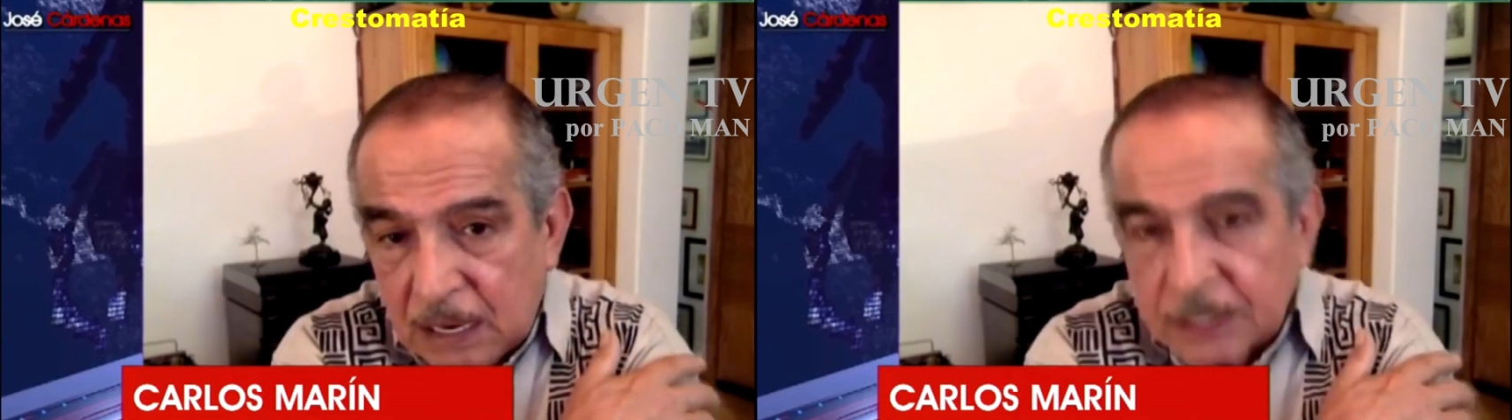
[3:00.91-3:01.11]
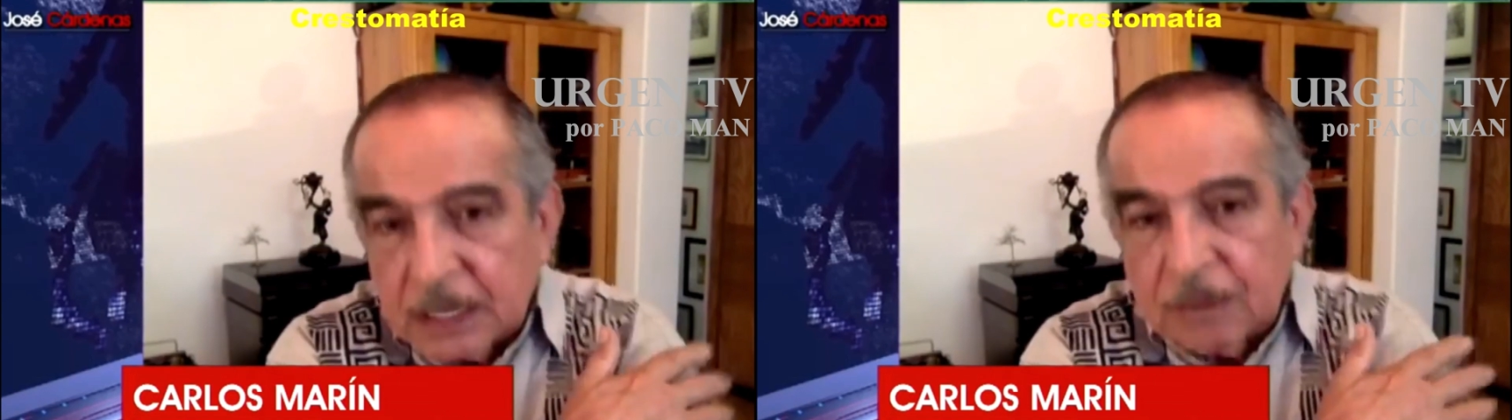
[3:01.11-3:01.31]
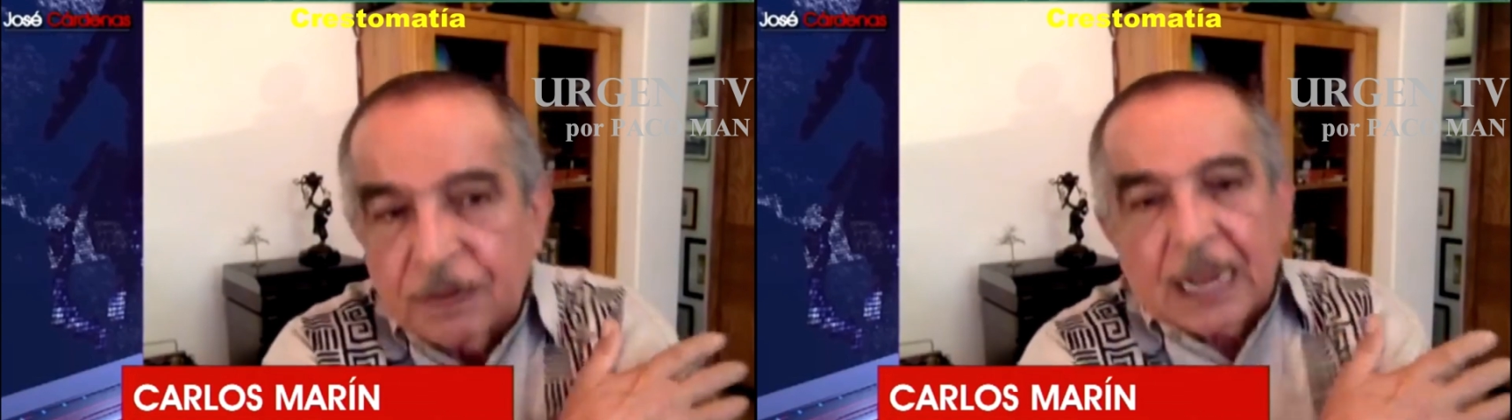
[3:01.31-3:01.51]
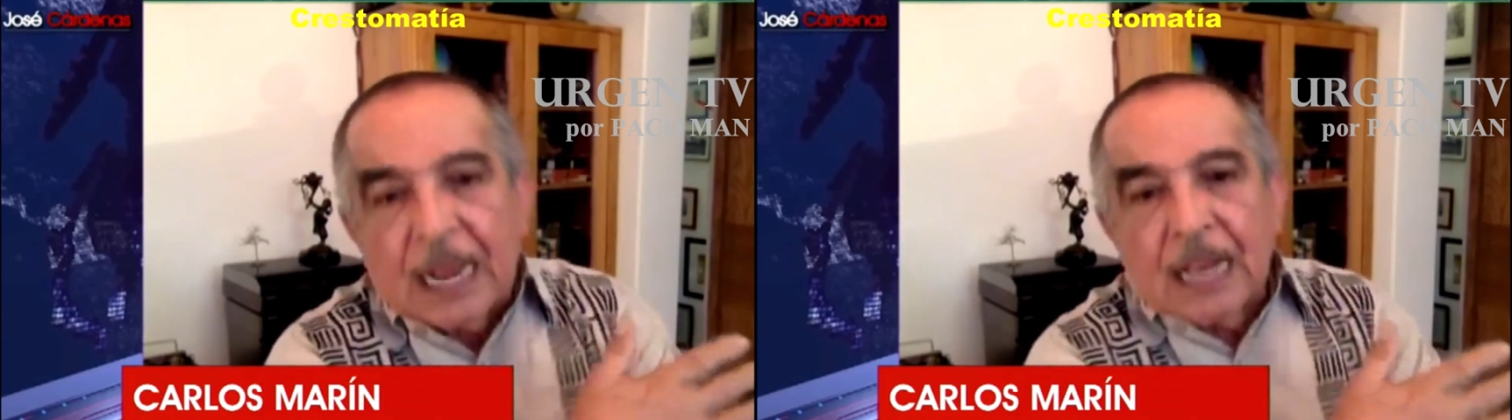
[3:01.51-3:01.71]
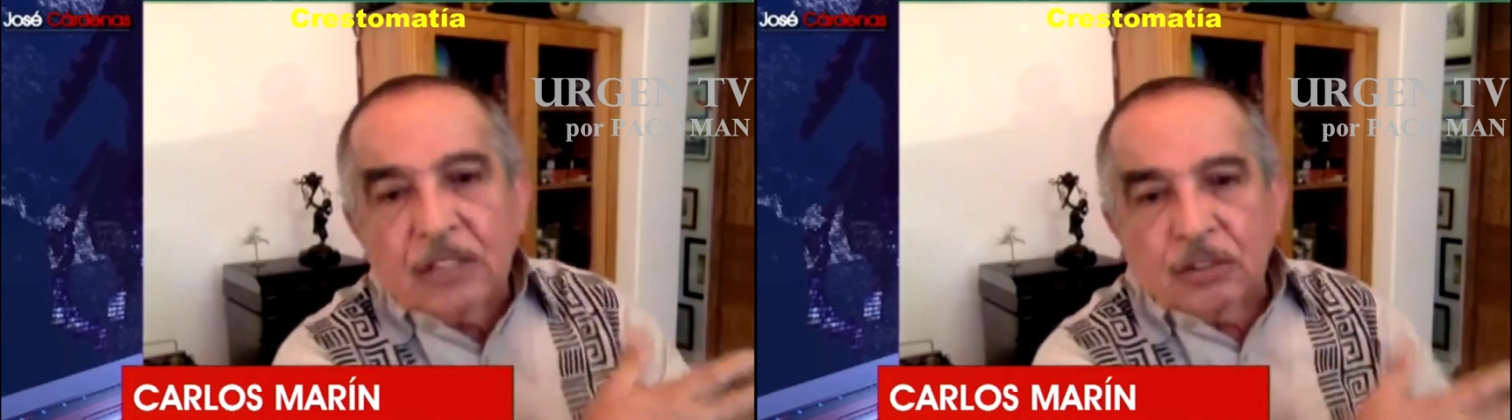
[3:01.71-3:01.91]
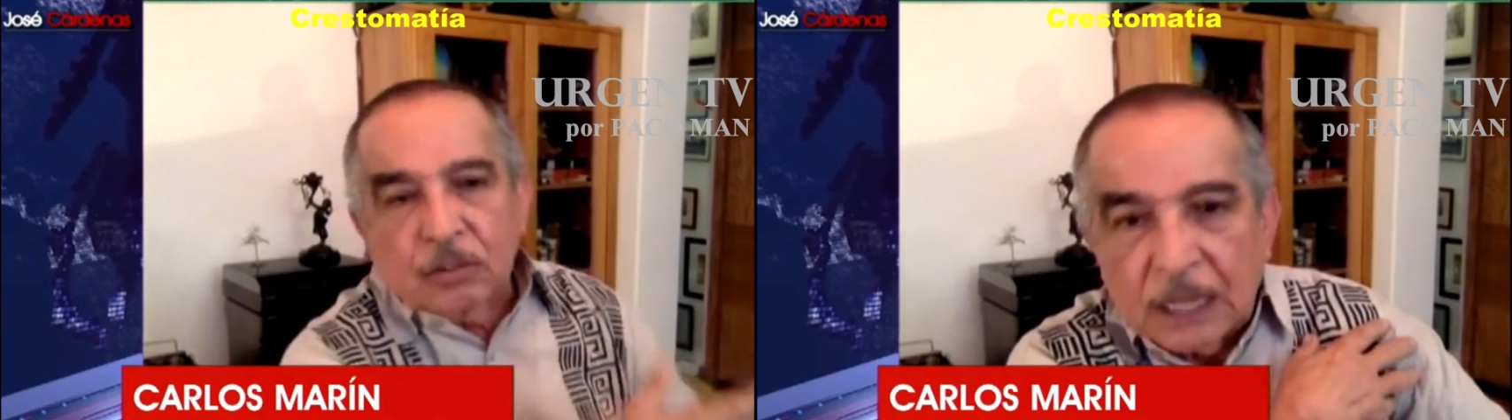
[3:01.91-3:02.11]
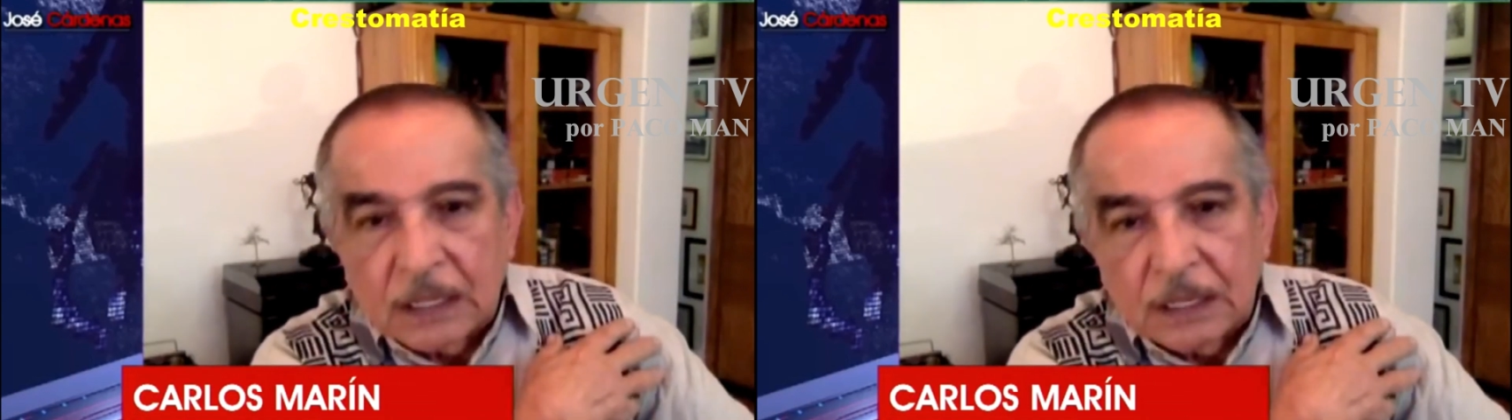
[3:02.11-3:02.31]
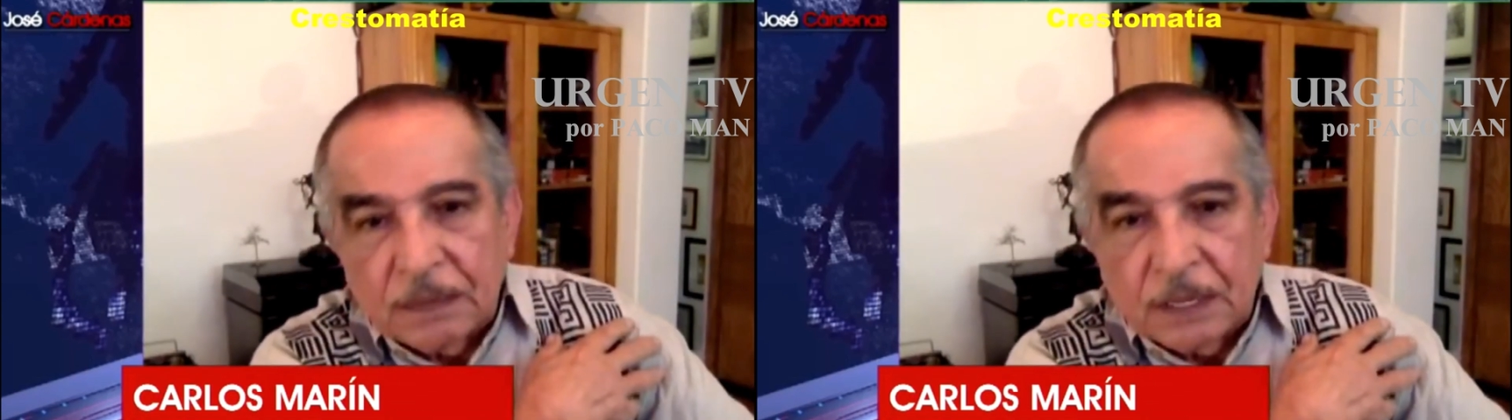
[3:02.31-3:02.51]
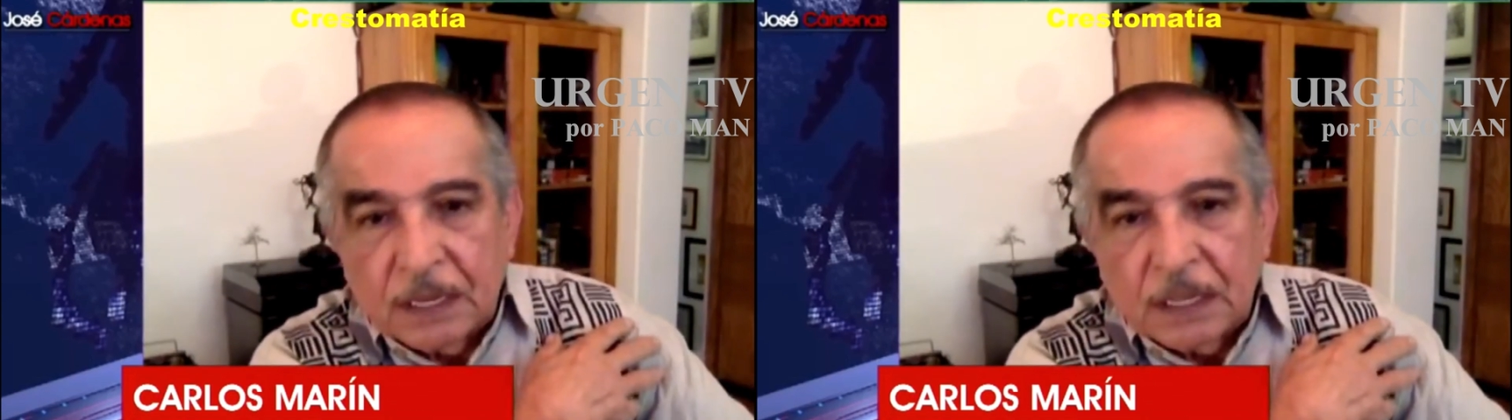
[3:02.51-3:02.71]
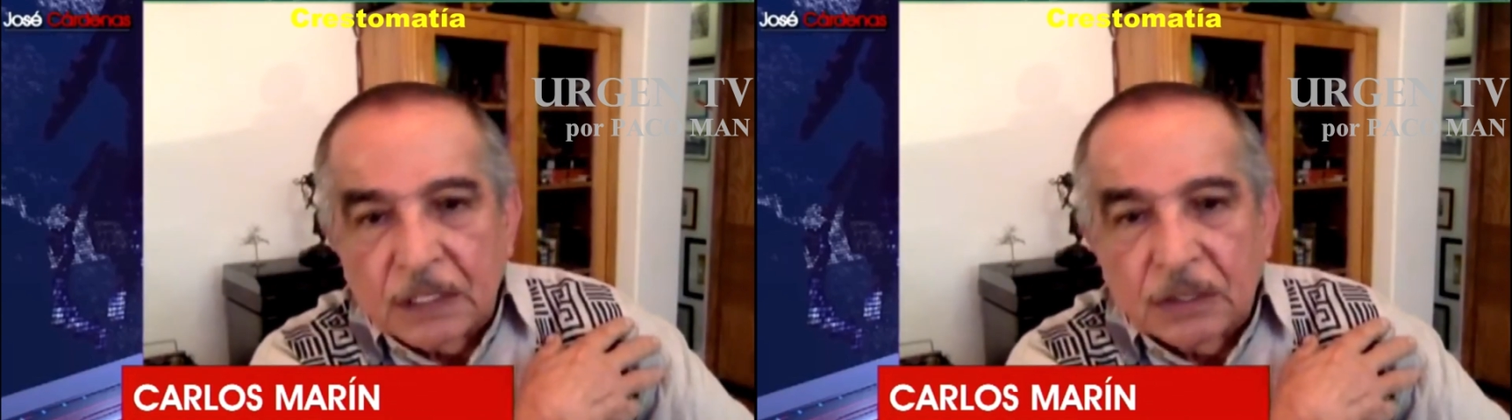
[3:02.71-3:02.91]
Desde el fracaso,
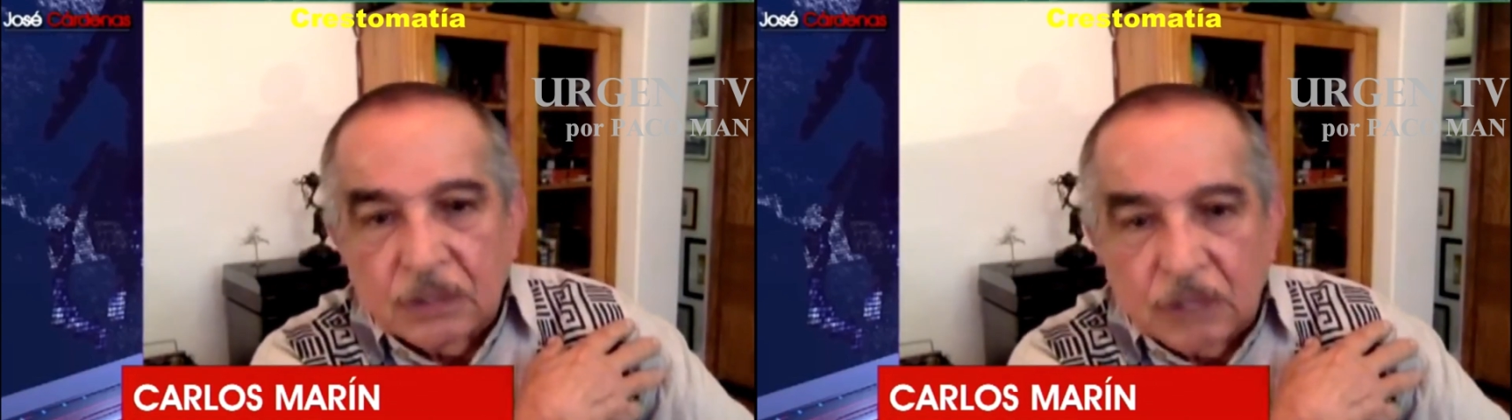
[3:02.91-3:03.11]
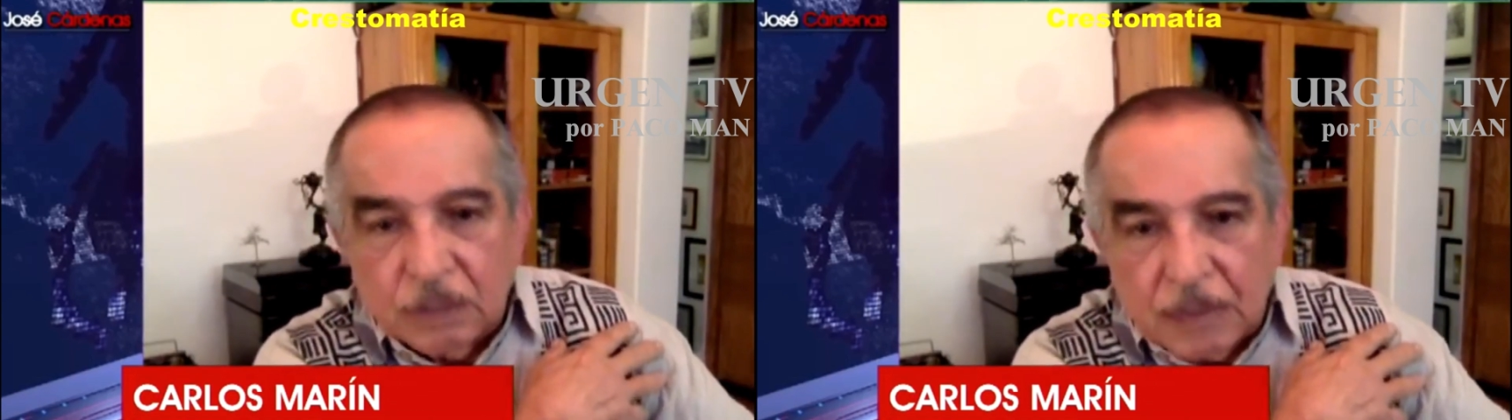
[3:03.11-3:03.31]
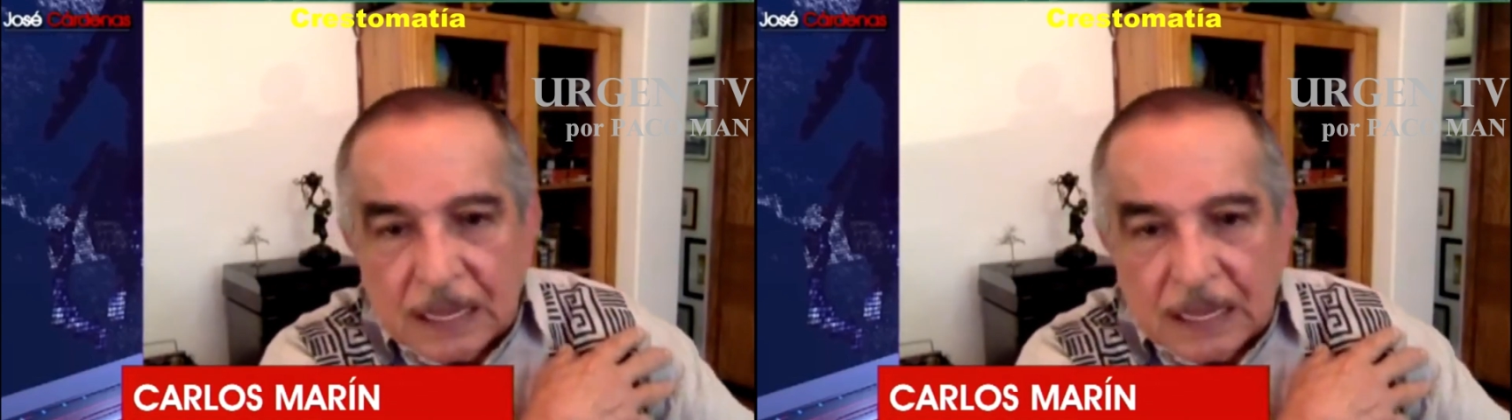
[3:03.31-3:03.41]
ratificación de